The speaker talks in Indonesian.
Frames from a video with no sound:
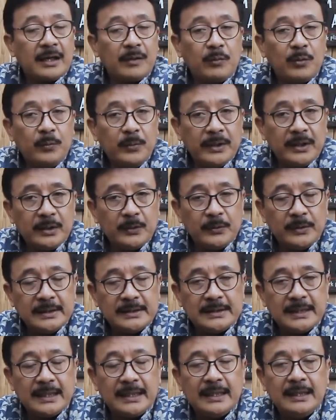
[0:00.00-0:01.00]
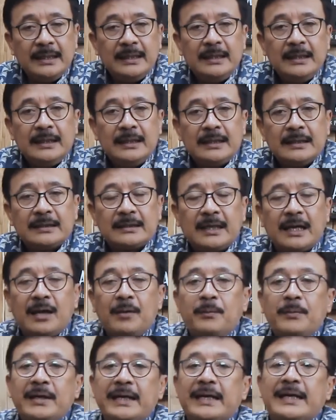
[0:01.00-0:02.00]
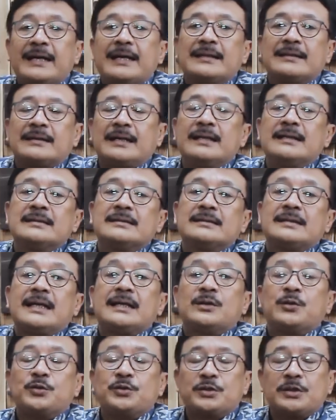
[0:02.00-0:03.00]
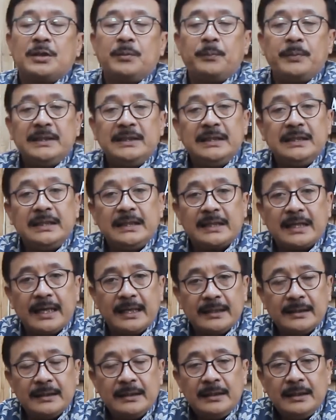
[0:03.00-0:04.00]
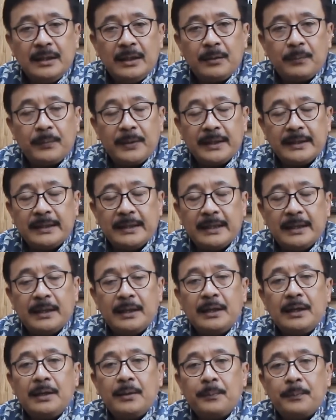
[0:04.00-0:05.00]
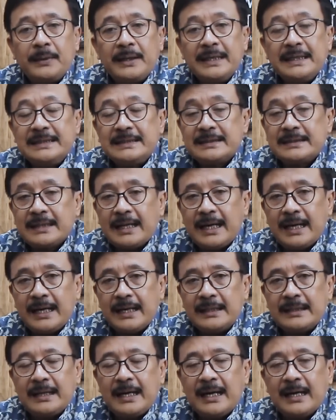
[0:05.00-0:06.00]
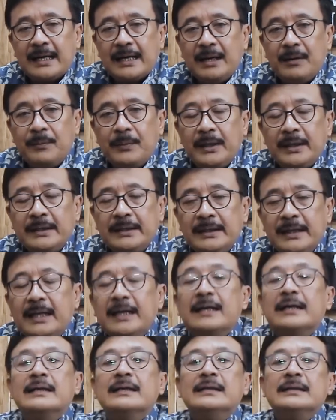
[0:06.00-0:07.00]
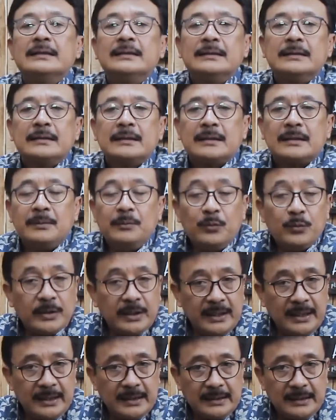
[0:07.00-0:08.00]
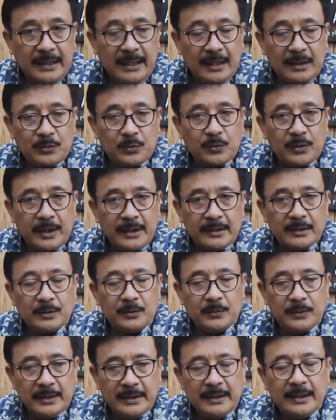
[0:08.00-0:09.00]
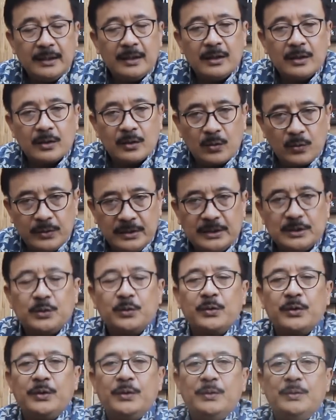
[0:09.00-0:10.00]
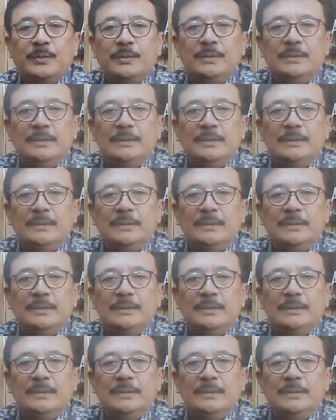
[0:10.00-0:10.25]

Republik Indonesia telah meningkatkan status kepenyidikan pada penistaan agama yang kemungkinan dilakukan oleh Roy Suryo.